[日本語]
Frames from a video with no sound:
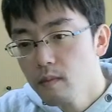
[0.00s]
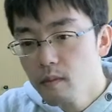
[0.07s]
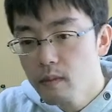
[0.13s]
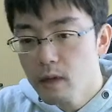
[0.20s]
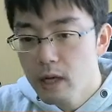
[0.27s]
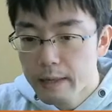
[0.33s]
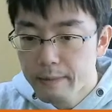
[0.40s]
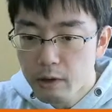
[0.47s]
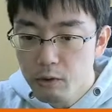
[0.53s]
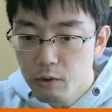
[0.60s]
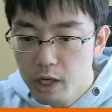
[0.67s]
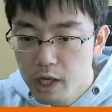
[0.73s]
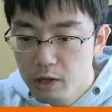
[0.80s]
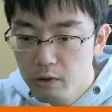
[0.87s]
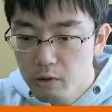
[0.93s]
はい。まあ、この
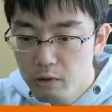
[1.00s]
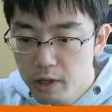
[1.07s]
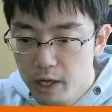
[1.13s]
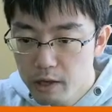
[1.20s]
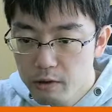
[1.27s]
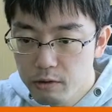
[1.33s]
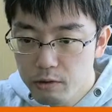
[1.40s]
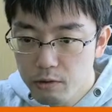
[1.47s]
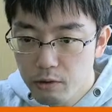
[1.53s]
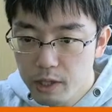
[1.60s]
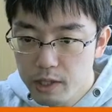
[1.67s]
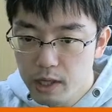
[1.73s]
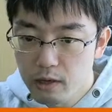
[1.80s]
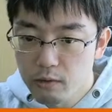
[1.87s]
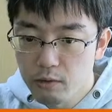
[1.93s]
黄色のね、ルートで
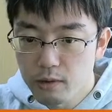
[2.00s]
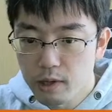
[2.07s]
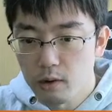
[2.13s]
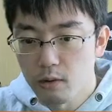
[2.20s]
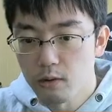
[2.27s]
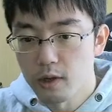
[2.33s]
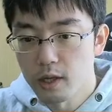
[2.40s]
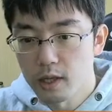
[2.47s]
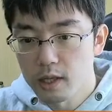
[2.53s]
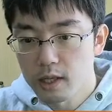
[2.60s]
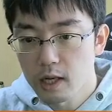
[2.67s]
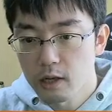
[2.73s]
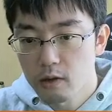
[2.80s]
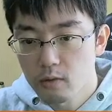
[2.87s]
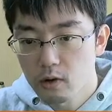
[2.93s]
使うことが多いんです
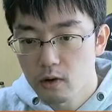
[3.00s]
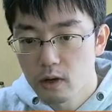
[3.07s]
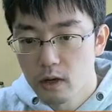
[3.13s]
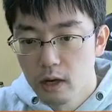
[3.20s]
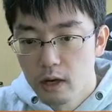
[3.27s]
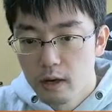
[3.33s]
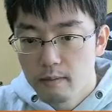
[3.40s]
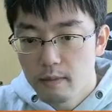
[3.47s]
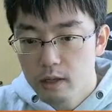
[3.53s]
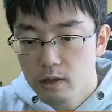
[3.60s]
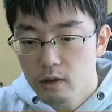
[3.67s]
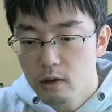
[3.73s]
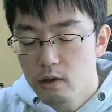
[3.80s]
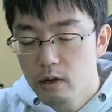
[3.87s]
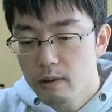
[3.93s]
けれども、まあ、
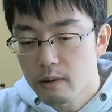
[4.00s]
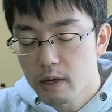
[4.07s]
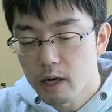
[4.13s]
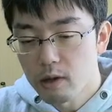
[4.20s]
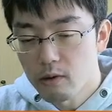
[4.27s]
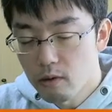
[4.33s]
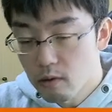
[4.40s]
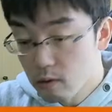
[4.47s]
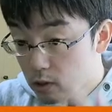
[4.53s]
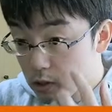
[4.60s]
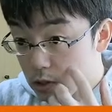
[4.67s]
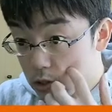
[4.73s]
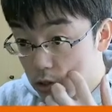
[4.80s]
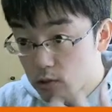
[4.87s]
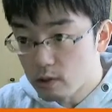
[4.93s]
それとは、あの、
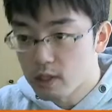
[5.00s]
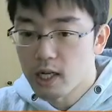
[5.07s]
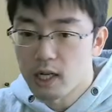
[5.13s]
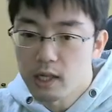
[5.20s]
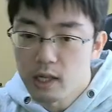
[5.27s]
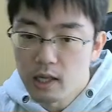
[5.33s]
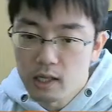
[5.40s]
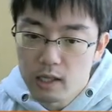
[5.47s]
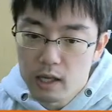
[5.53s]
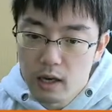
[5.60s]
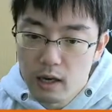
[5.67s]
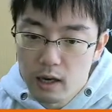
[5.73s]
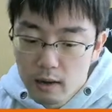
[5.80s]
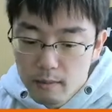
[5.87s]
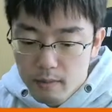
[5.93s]
ちょっと違ってです
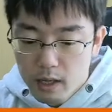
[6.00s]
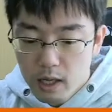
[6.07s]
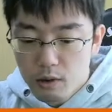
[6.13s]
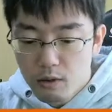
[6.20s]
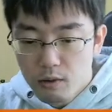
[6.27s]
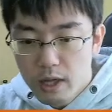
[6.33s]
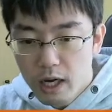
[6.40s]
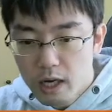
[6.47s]
ね、まあ、あの、ナイ